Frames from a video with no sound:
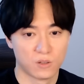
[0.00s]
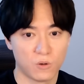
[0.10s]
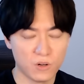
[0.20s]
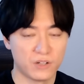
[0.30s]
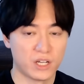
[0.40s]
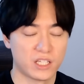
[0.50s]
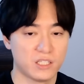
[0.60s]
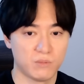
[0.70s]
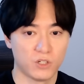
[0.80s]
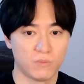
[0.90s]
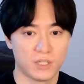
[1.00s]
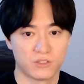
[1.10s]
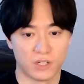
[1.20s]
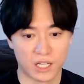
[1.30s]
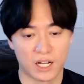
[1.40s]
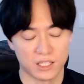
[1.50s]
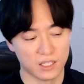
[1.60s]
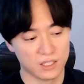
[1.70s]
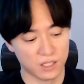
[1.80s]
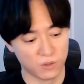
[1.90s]
今回のエキシビジョンマッチはね、河
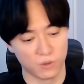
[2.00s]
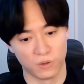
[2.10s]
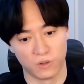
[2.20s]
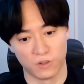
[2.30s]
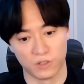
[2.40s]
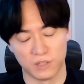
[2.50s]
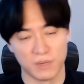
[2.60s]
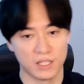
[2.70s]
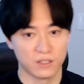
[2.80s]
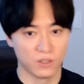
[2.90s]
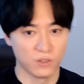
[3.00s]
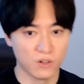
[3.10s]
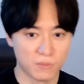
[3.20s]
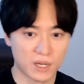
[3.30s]
川さんのこのイベントの、